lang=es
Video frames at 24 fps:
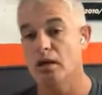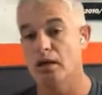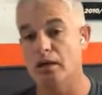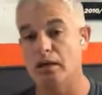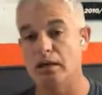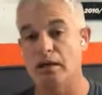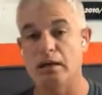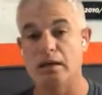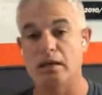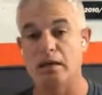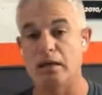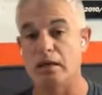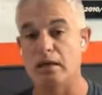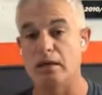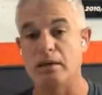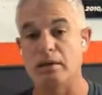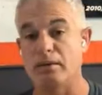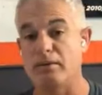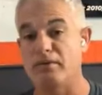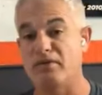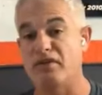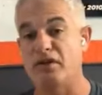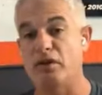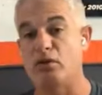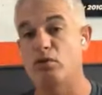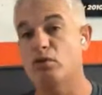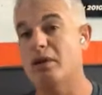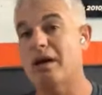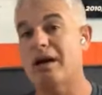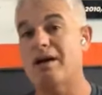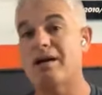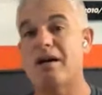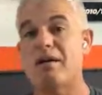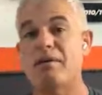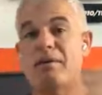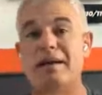y
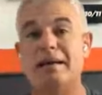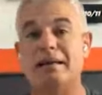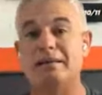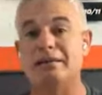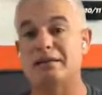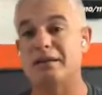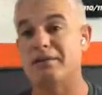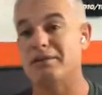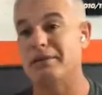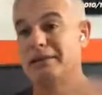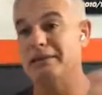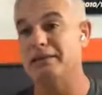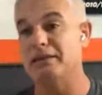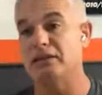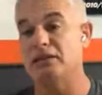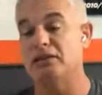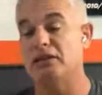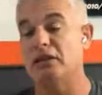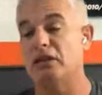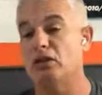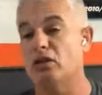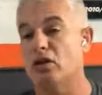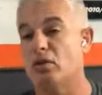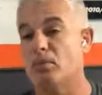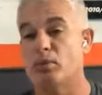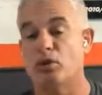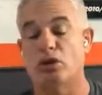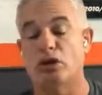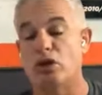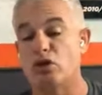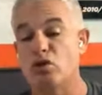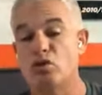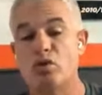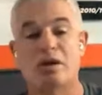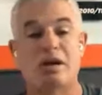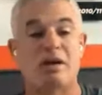figuraba 20, 25,
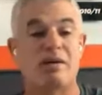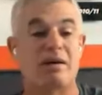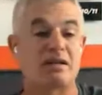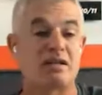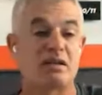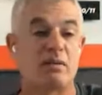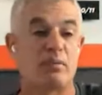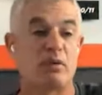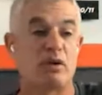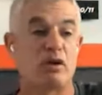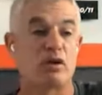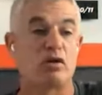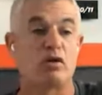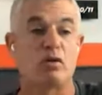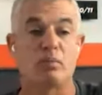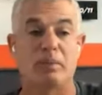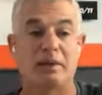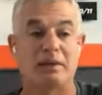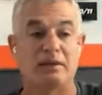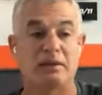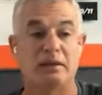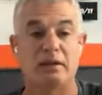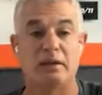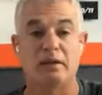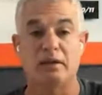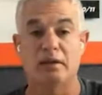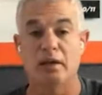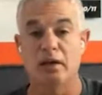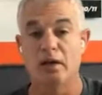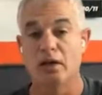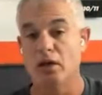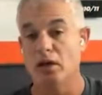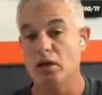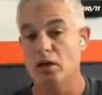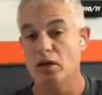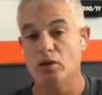porque nunca vas a poder competir
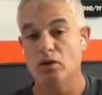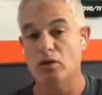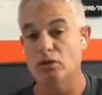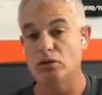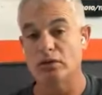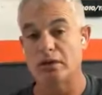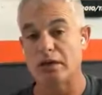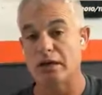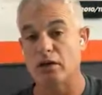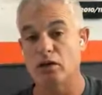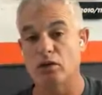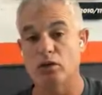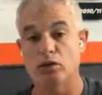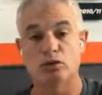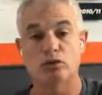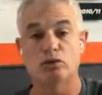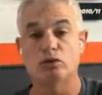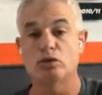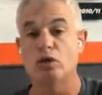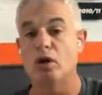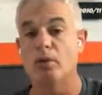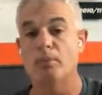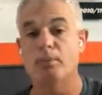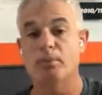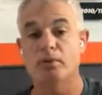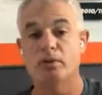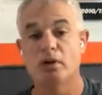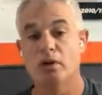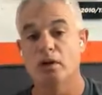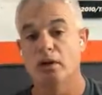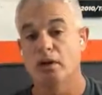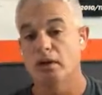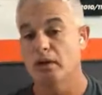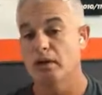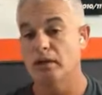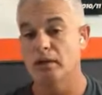contra los top
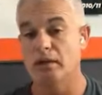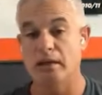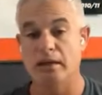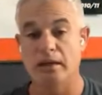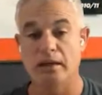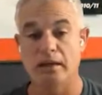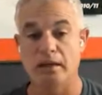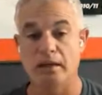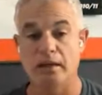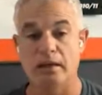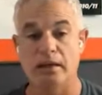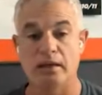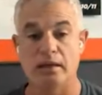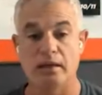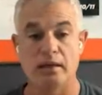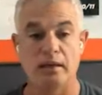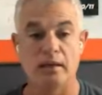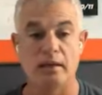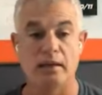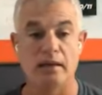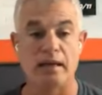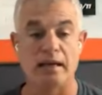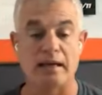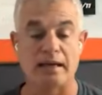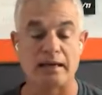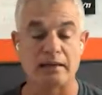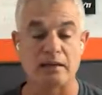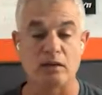de, la